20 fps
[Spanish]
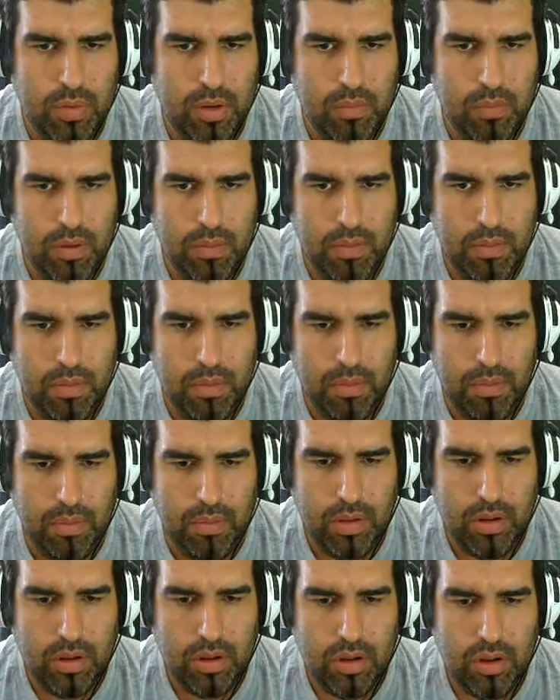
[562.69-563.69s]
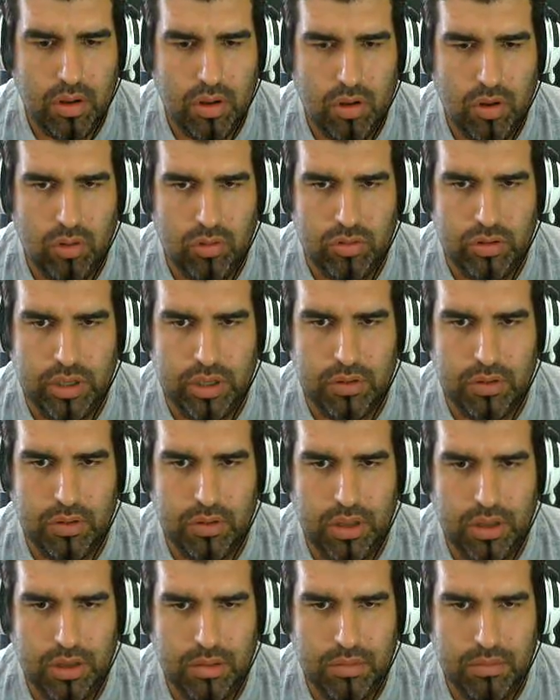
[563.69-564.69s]
Eh, vuelve, vuelve, Un tiro,
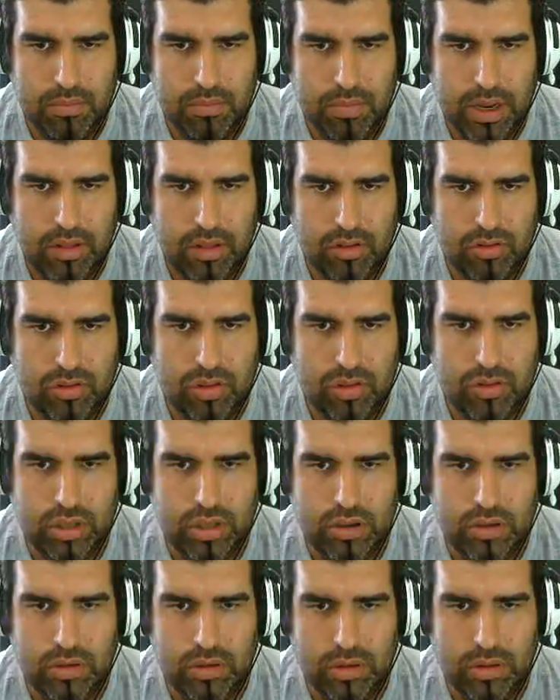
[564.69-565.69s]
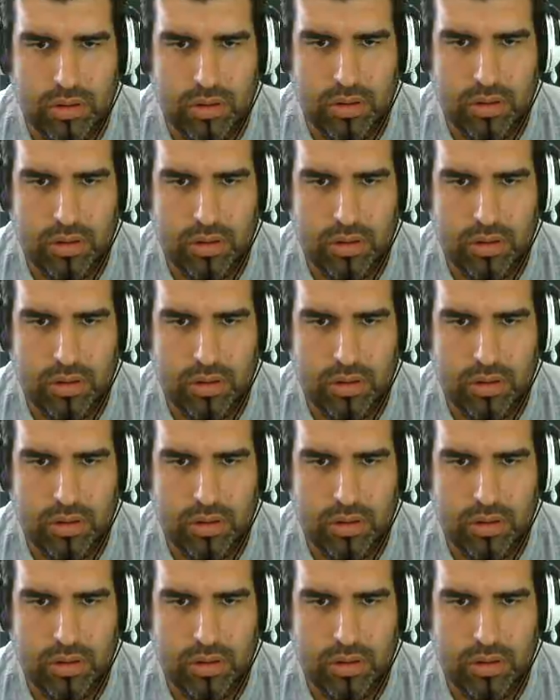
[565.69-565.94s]
¿eh? Me queda un solo tiro.